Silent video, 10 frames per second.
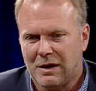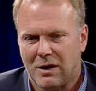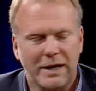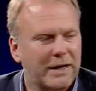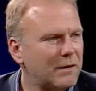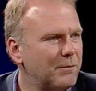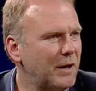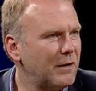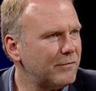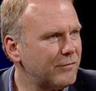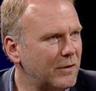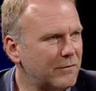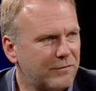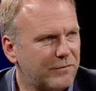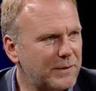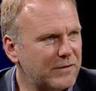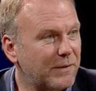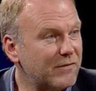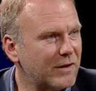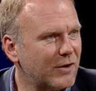ach hätte ich mal, äh, wenn man
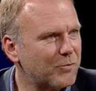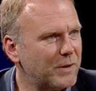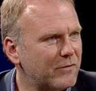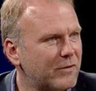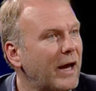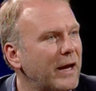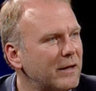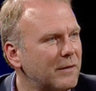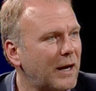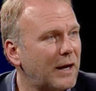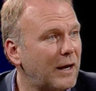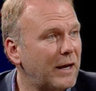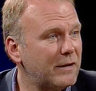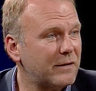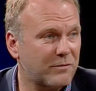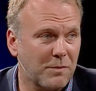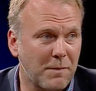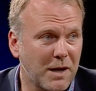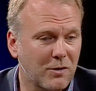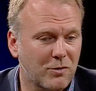20 Jahre später, da hätte ich, hätte ich das mal
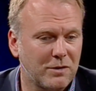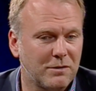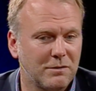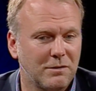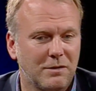machen können.